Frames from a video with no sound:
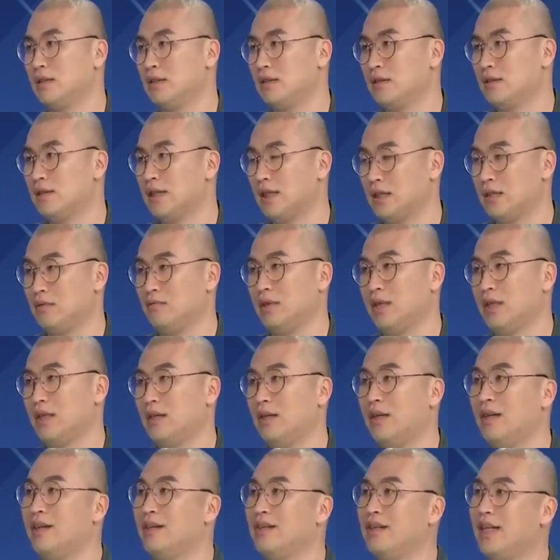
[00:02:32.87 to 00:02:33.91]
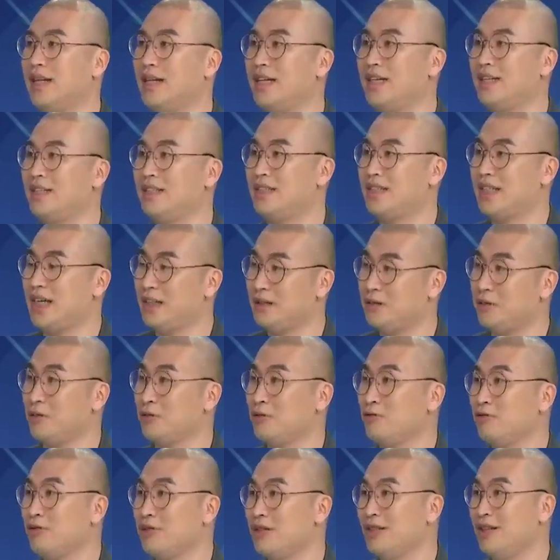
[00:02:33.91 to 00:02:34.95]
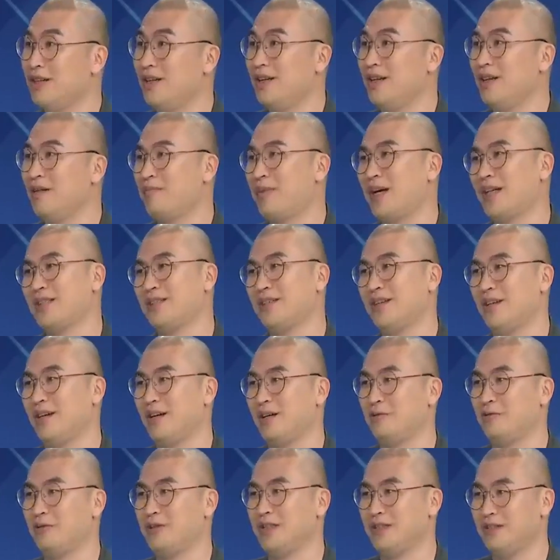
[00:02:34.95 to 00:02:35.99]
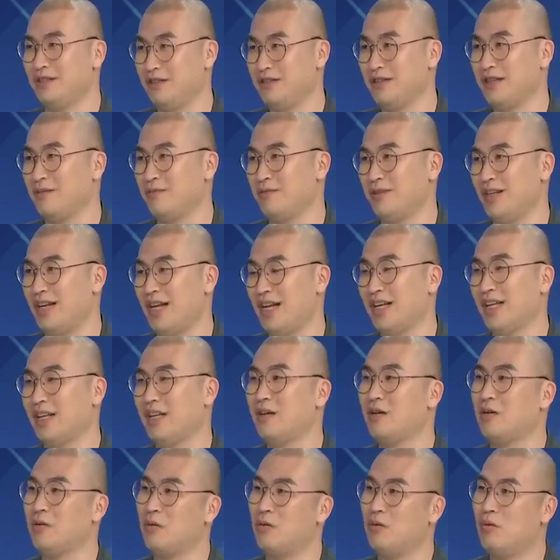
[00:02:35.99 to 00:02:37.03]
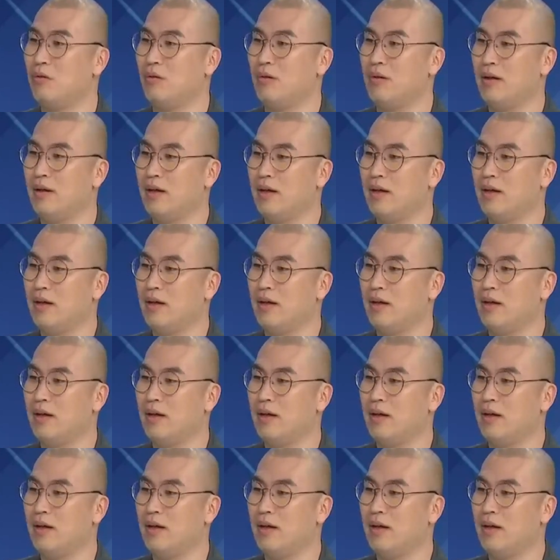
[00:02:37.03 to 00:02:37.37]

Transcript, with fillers: 같았습니다. 내, 제 청춘을 바쳐야 할 곳이 의령임을 알게 되었고